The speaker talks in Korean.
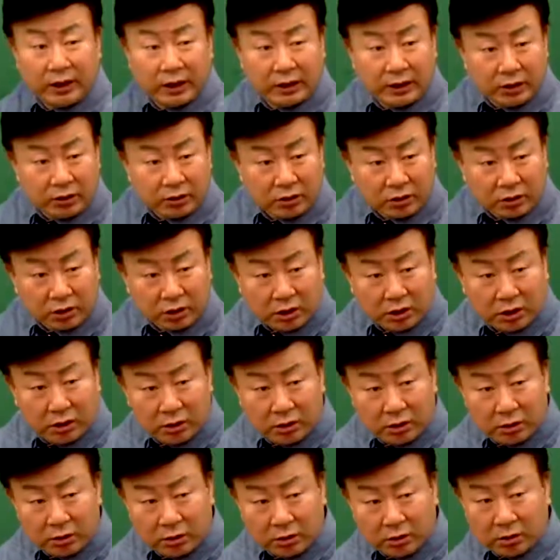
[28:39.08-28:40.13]
내야 되는 거죠?
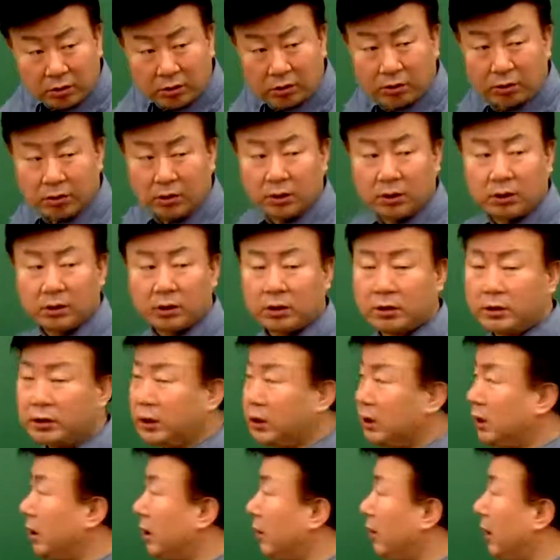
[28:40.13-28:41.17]
어. 근데
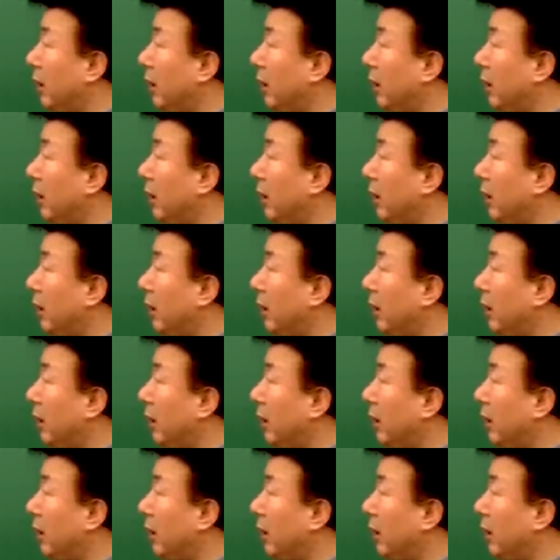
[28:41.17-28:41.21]
이게